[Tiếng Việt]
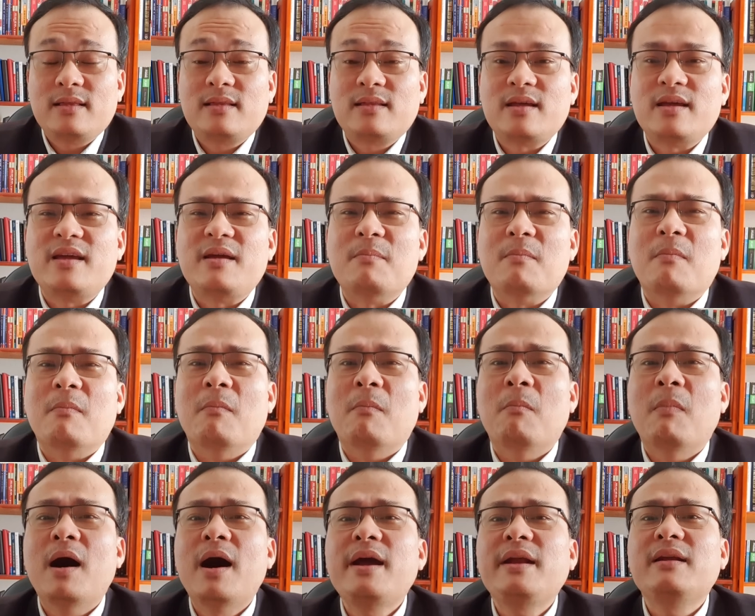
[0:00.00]
thì
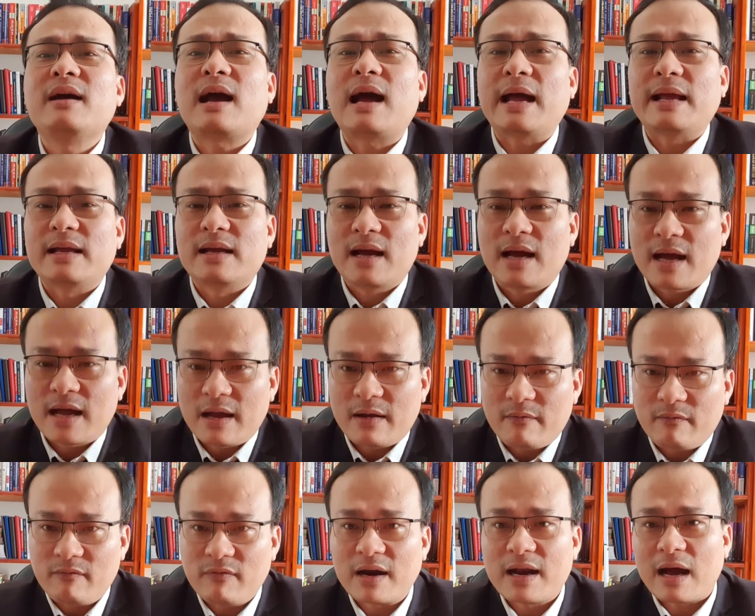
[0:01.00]
mới được hành nghề
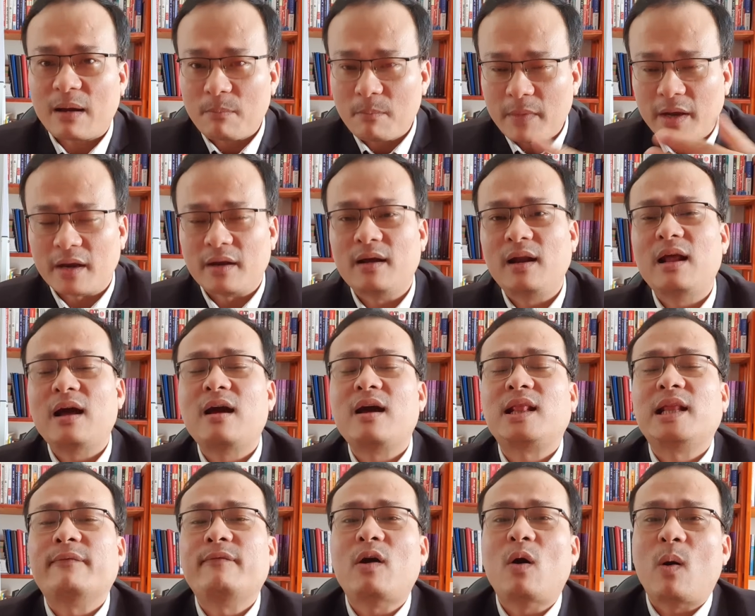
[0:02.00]
và đặc biệt nữa là người
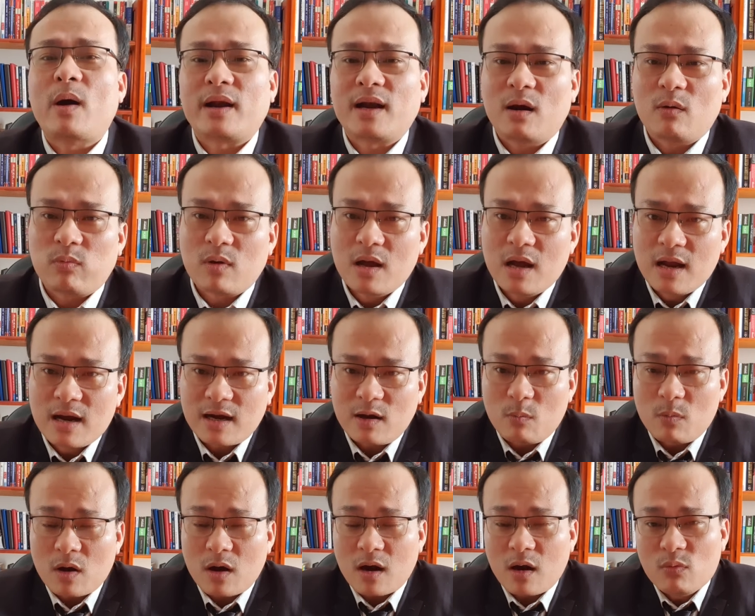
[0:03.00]
ta phải hoạt động trong
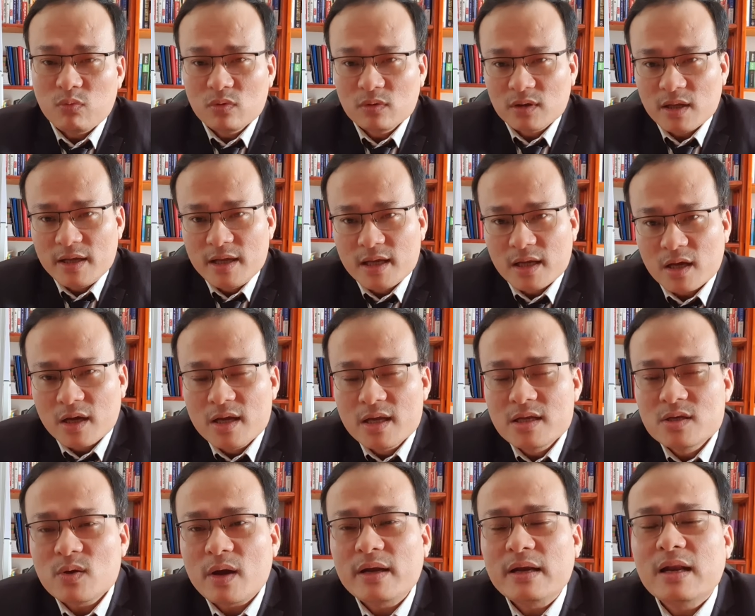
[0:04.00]
một công ty kinh
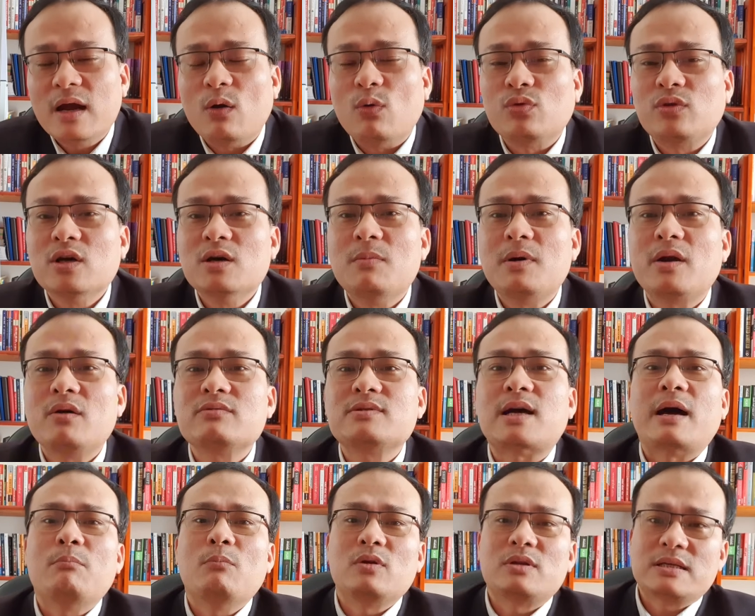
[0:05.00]
doanh đầu tư bất động
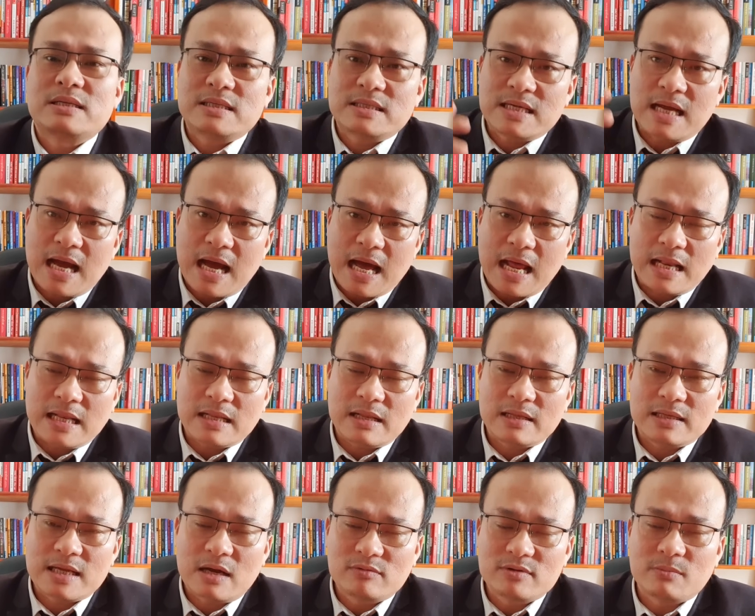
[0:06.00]
sản một
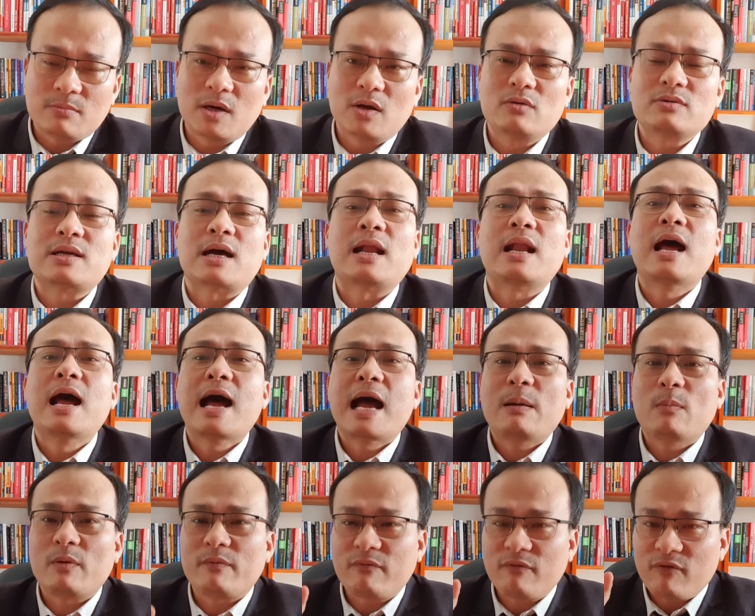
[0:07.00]
sàn giao dịch bất động sản hay
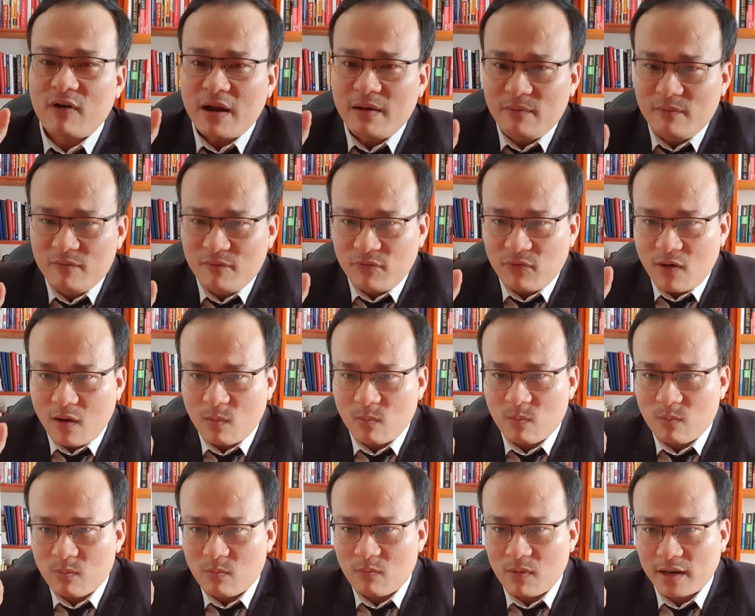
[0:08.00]
một văn
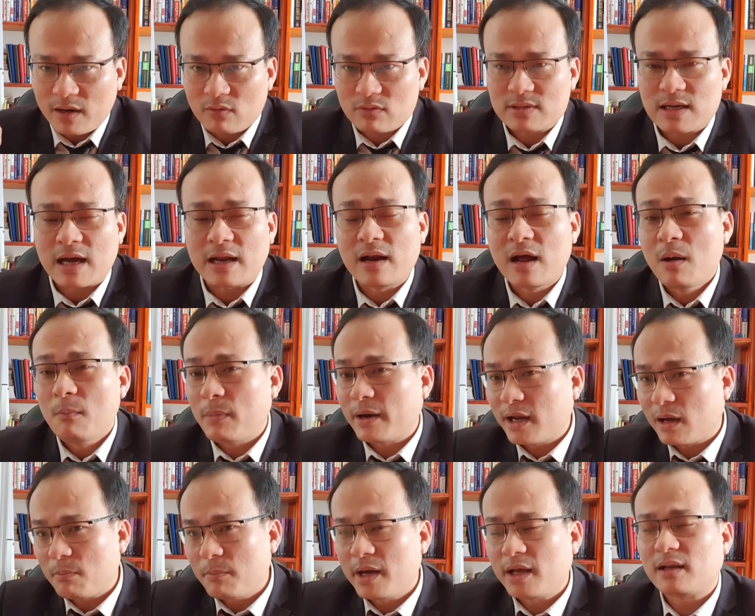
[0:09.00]
phòng bất động sản mà
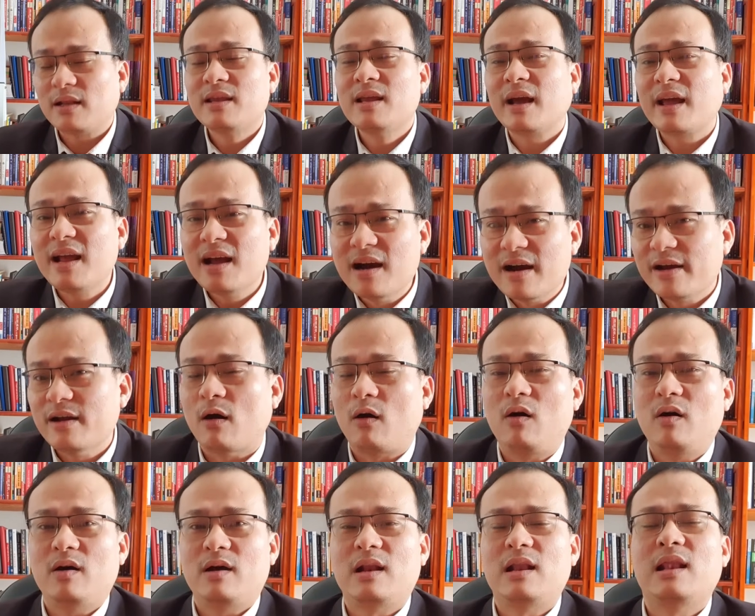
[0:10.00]
đặc biệt những cái người
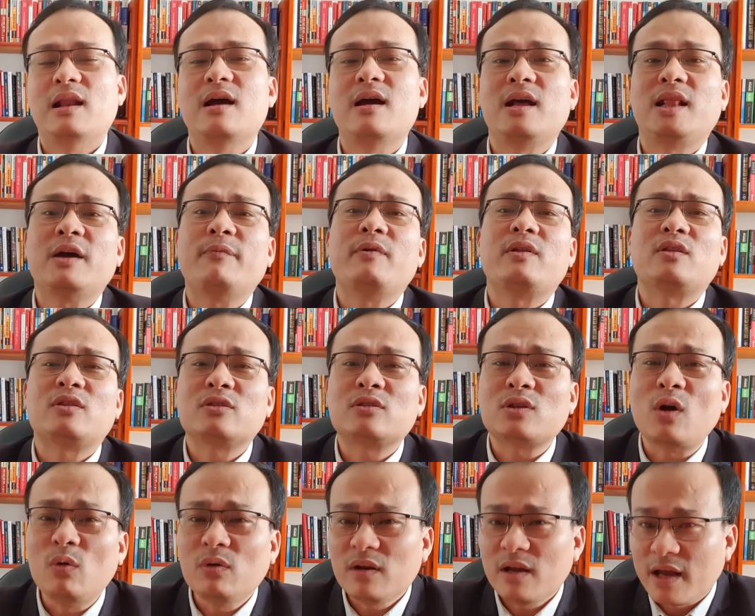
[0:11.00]
đó là người ta phải
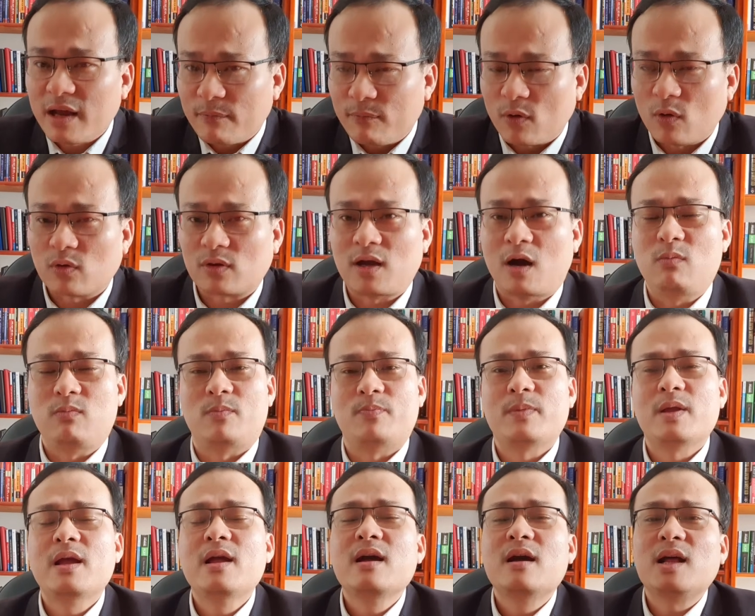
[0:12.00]
tốt nghiệp phổ thông
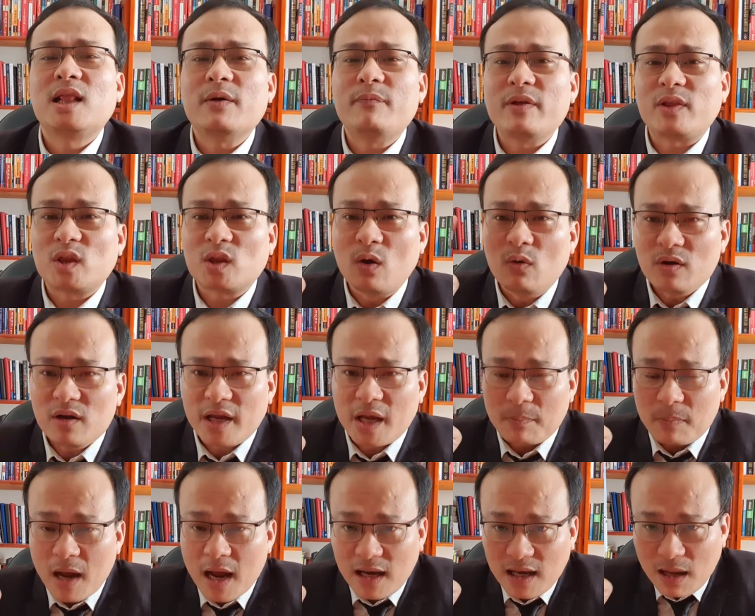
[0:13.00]
người ta phải tốt
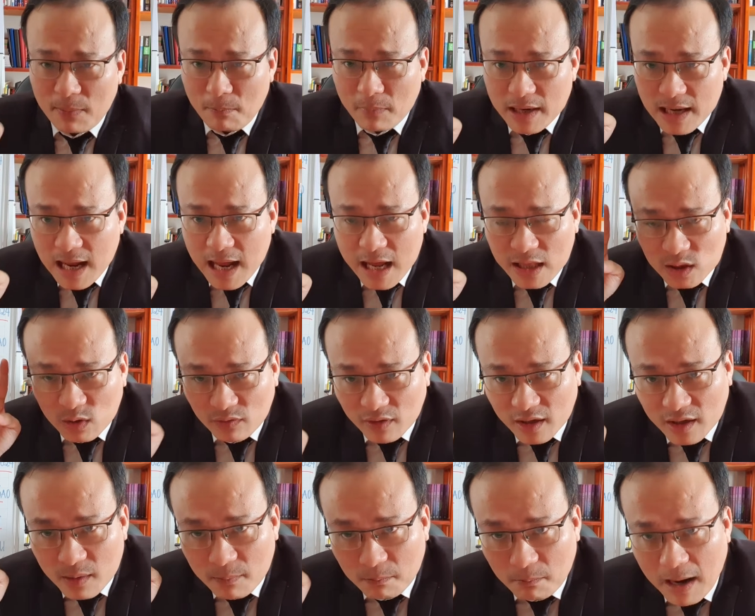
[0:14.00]
nghiệp hết lớp 12 tốt nghiệp
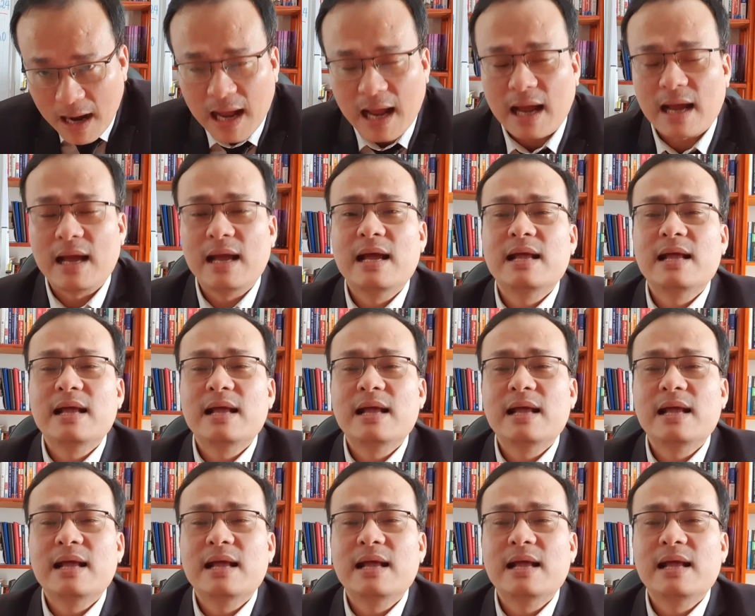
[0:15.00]
cấp 3